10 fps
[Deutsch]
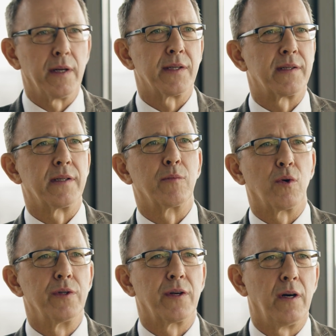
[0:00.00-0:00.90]
dass im
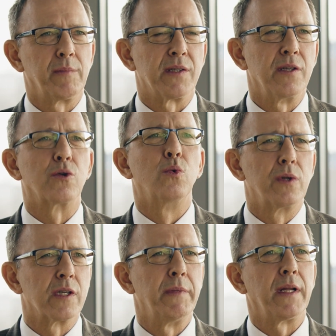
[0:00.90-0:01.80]
Grunde genommen das nicht
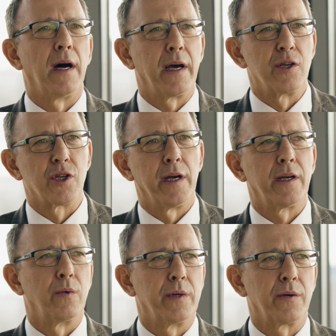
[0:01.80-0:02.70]
gut ist mit der
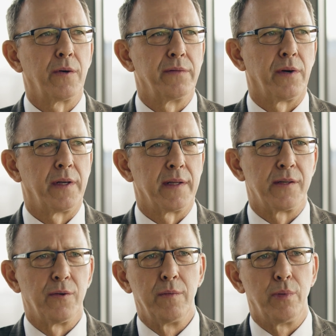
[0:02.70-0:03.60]
Einschränkung und der
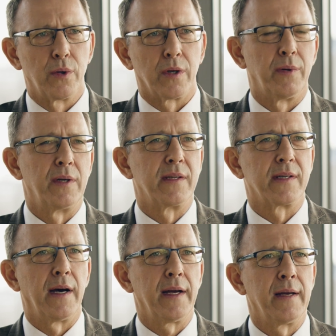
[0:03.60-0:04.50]
Konfrontation
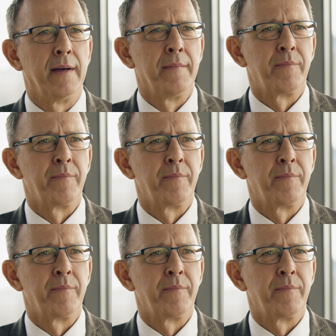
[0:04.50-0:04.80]
Bürger-Polizei.